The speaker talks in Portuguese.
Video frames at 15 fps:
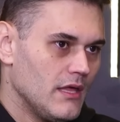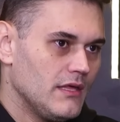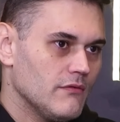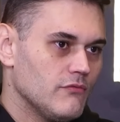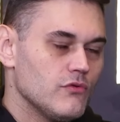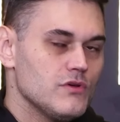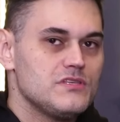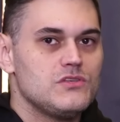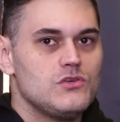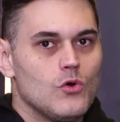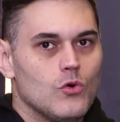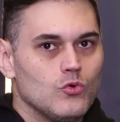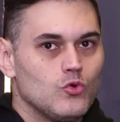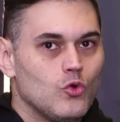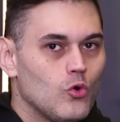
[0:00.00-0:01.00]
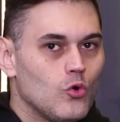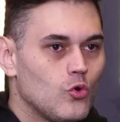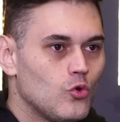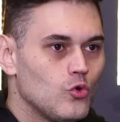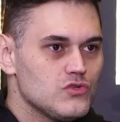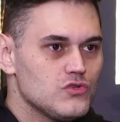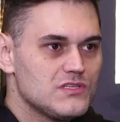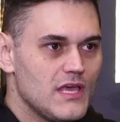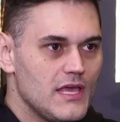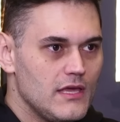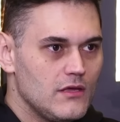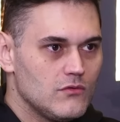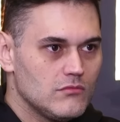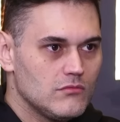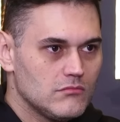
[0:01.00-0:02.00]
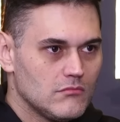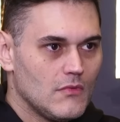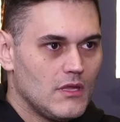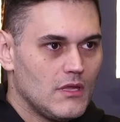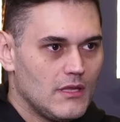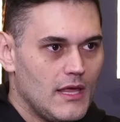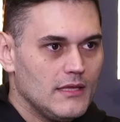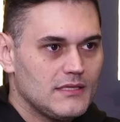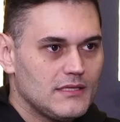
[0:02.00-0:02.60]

que foi CEO do Cruzeiro né?